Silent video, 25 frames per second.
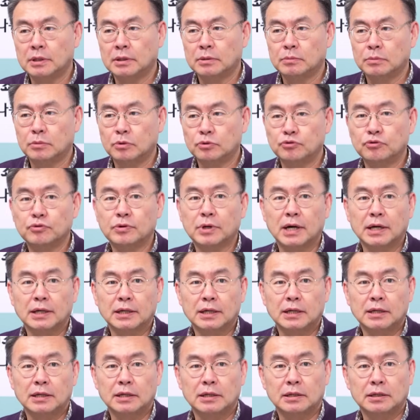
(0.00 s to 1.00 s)
뭐
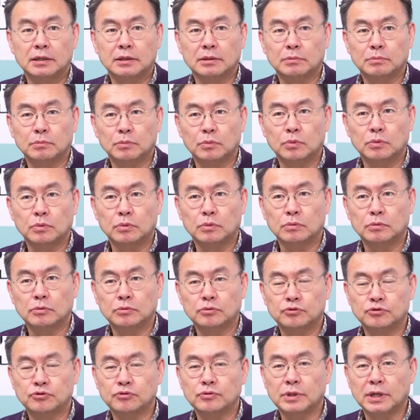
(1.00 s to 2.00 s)
유가가 뭐
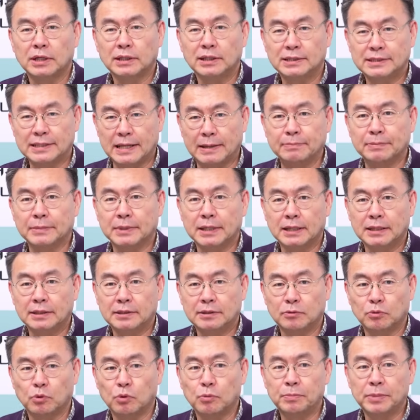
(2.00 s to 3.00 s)
중간에
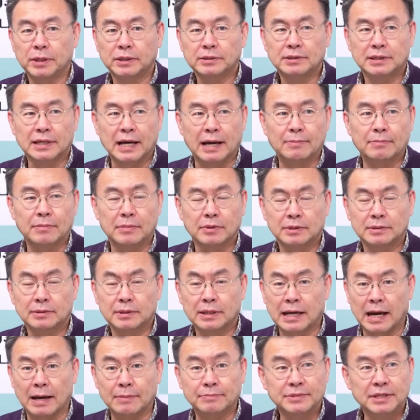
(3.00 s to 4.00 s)
잠깐 오페크 감,
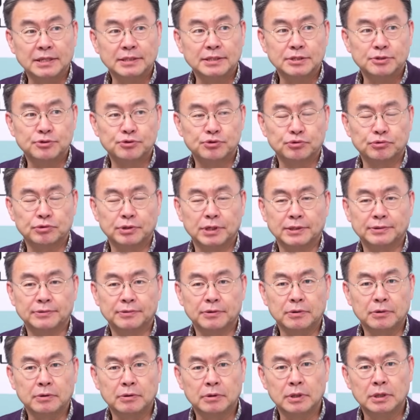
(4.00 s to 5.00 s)
감산 이슈로
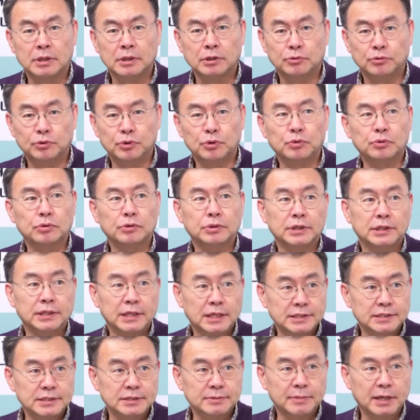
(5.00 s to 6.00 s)
해서 뛰어오르긴
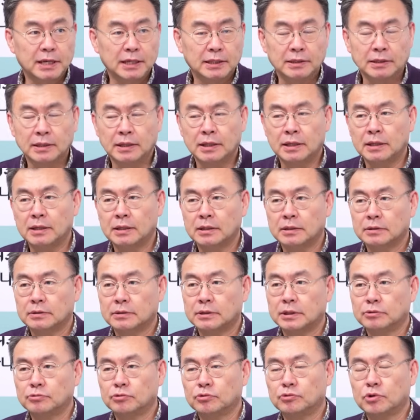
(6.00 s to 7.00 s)
했지만
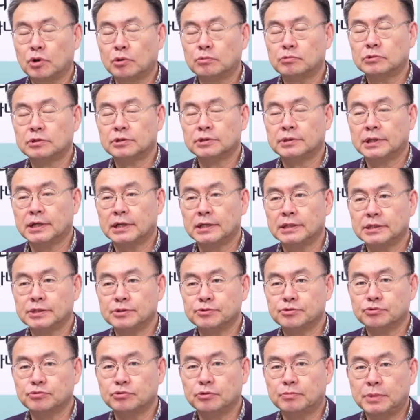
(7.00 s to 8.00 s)
그래도 WTI
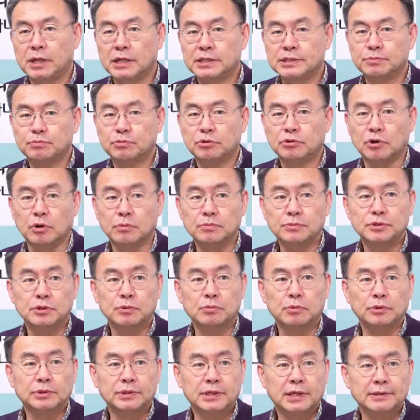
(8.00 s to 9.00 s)
기준으로 80불 넘지
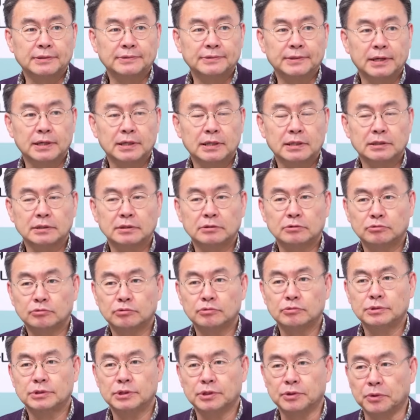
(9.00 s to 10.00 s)
못하는
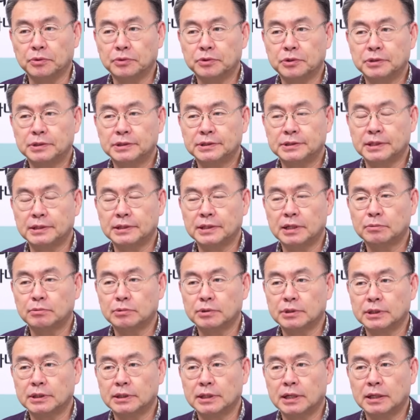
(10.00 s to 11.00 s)
상황으로 이제 연결이 되다
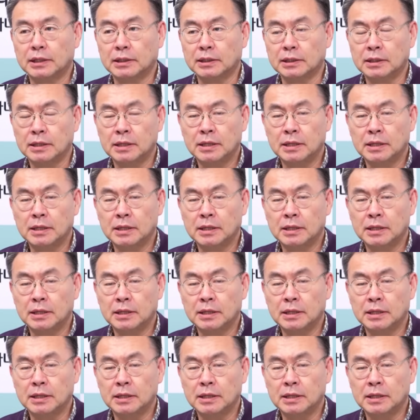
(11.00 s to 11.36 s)
보니까